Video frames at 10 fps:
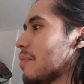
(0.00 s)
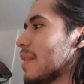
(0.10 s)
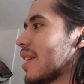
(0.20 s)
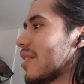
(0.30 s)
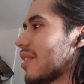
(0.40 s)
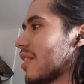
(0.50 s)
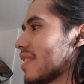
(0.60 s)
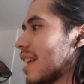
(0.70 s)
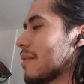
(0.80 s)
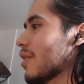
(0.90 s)
Pero
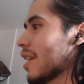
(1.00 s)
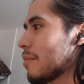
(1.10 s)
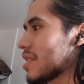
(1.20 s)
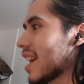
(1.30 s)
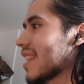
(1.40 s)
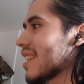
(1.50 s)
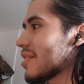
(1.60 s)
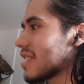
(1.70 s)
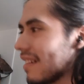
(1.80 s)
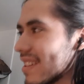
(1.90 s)
tal vez lo que mucha gente no
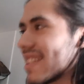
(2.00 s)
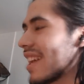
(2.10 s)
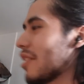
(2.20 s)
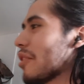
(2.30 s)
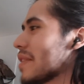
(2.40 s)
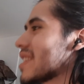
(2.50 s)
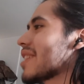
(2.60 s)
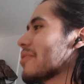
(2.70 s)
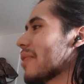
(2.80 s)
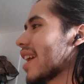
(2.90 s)
sabe es que no lo viste
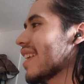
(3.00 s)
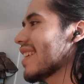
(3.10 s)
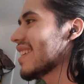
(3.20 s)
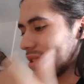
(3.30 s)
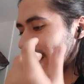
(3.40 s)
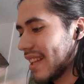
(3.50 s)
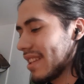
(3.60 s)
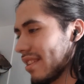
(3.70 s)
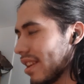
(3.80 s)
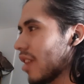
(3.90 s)
jugar. Se
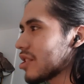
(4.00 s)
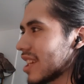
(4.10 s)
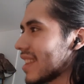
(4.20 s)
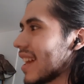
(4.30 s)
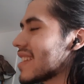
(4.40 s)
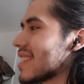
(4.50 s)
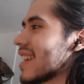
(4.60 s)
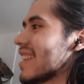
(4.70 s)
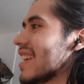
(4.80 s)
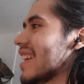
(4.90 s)
retiró en el
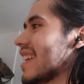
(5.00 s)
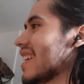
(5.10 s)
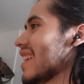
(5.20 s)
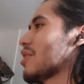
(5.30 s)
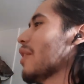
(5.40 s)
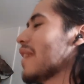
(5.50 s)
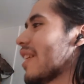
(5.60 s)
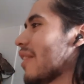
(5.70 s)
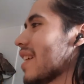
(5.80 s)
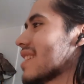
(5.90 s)
87 y todavía no
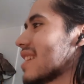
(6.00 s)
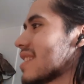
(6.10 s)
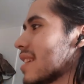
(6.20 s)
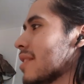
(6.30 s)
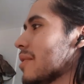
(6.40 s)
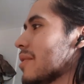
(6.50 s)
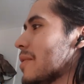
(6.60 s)
habías nacido.